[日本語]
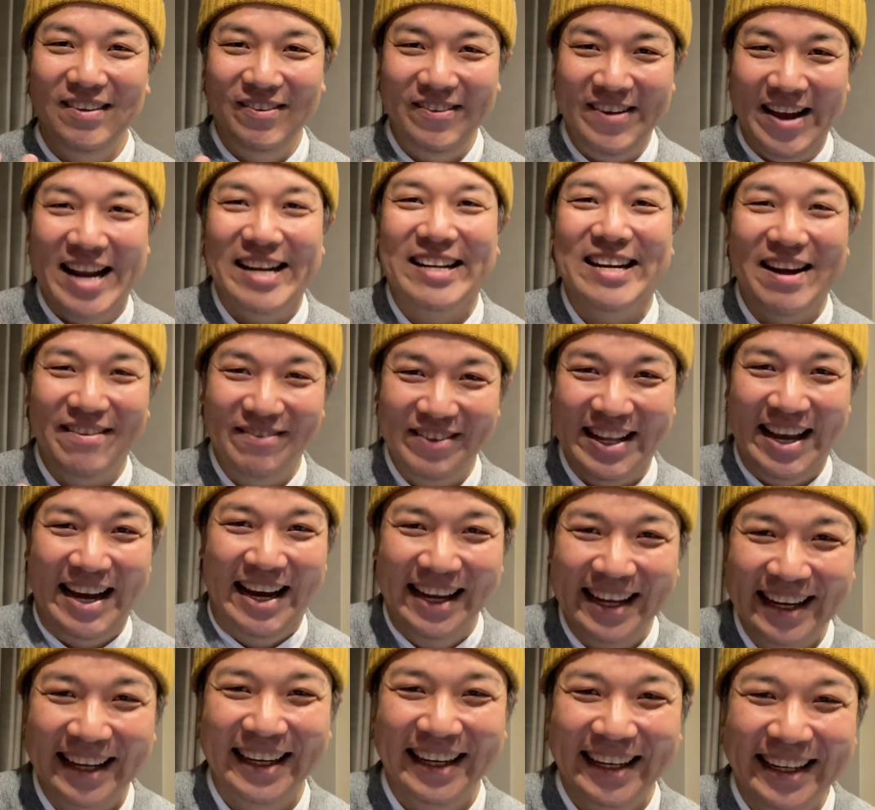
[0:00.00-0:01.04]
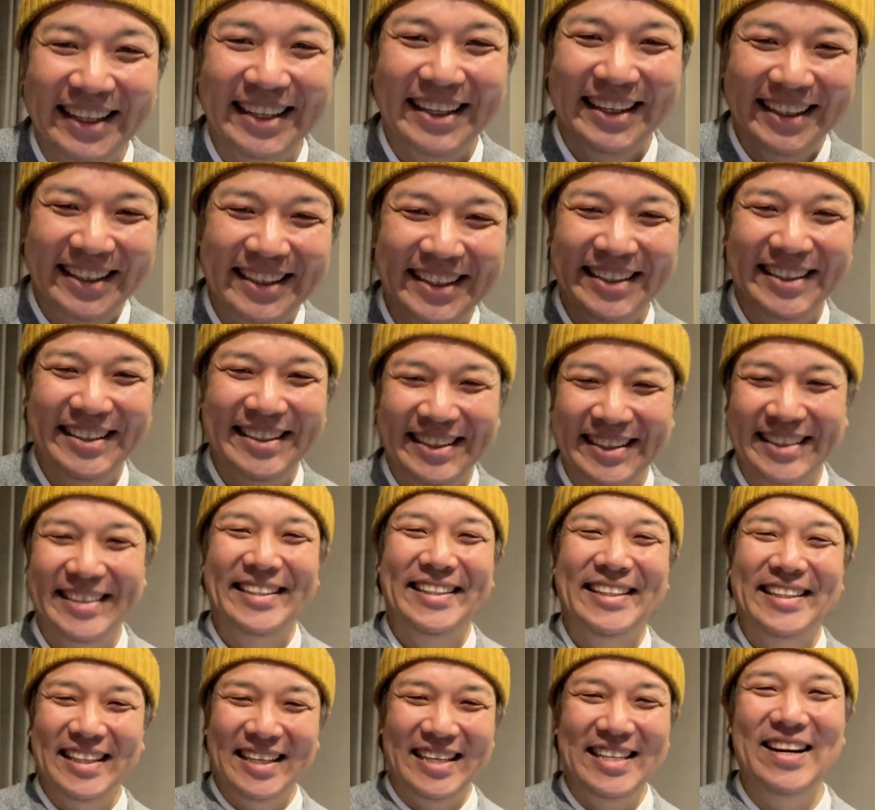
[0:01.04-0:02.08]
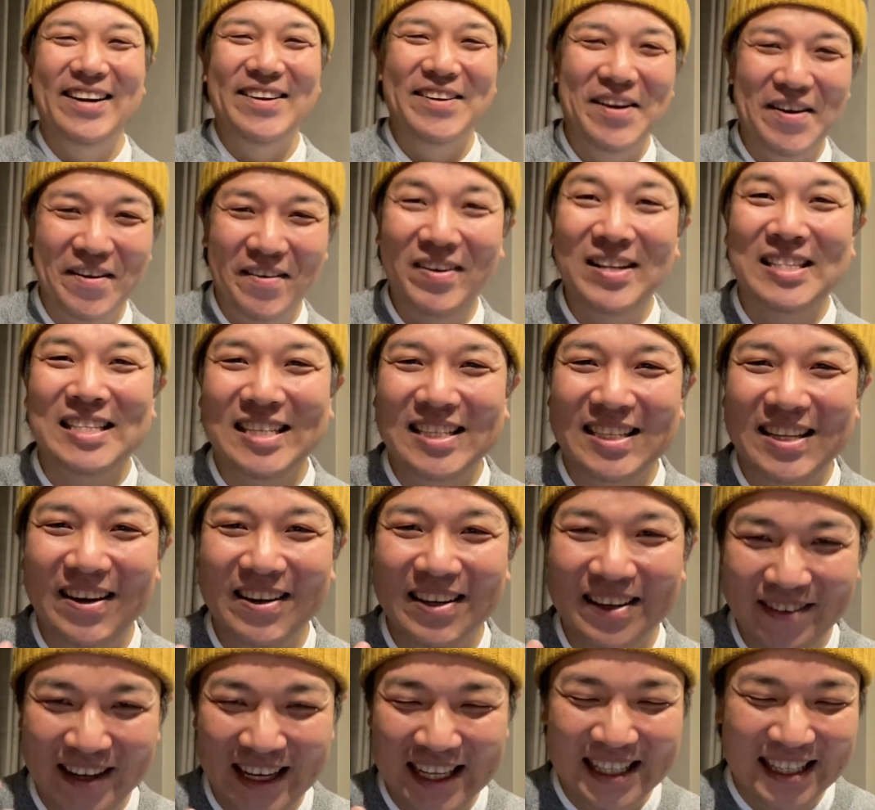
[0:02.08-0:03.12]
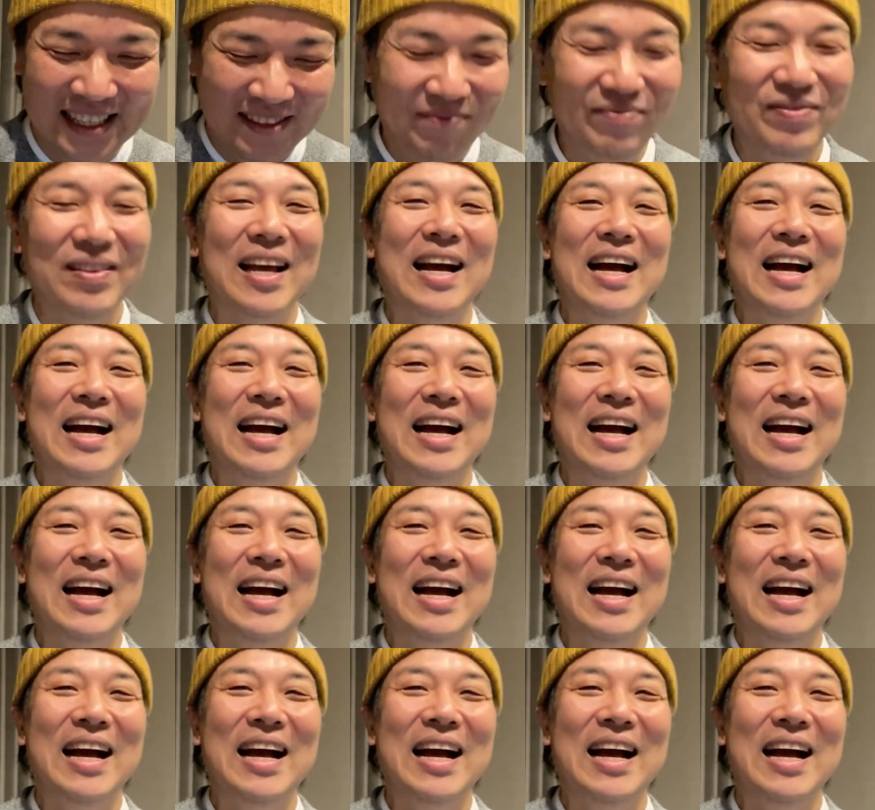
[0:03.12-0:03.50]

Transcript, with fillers: ウェルカムでいろいろお待ちしております。